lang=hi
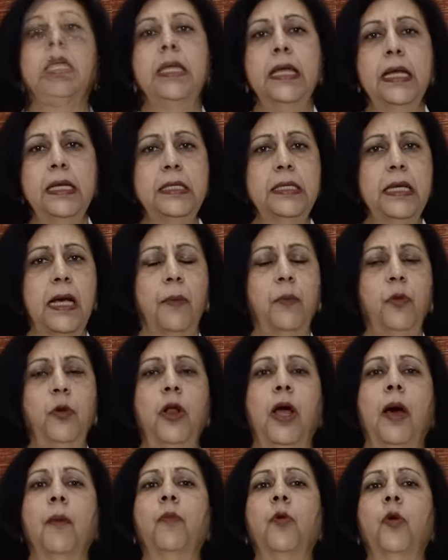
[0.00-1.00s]
ये
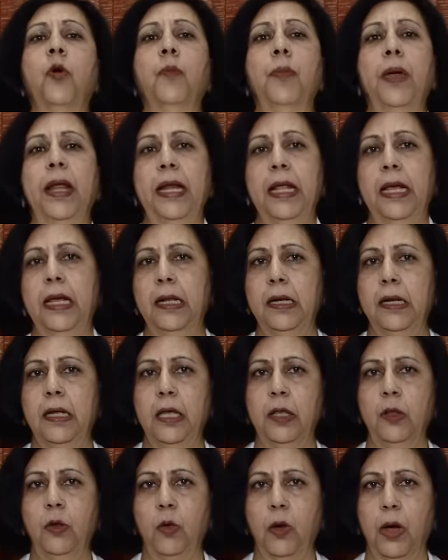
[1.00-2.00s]
साबुन आपको मेडिकल
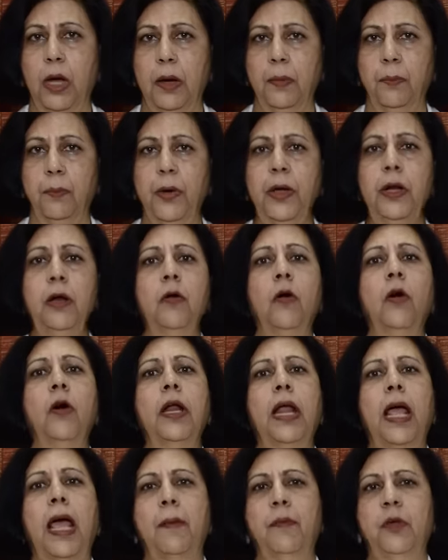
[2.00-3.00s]
की दुकान पर
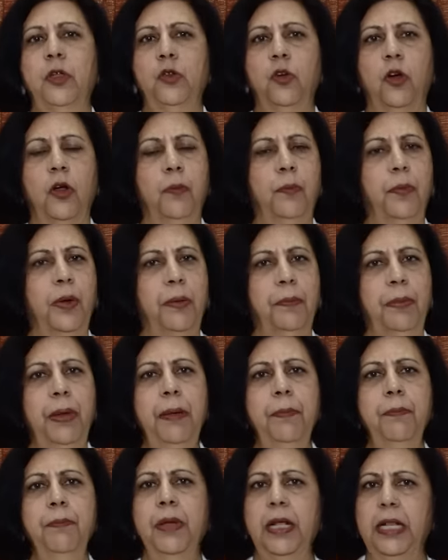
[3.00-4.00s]
और अमेज़ोन पर
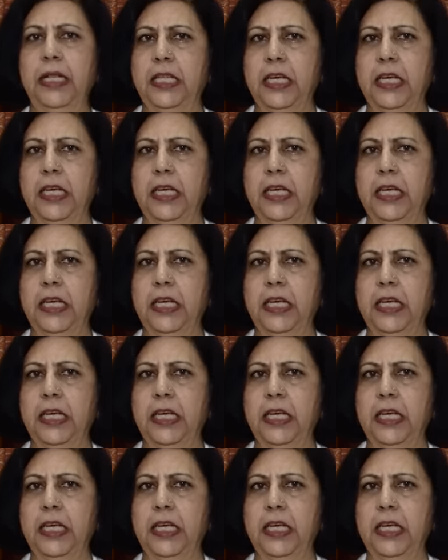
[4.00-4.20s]
भी मिल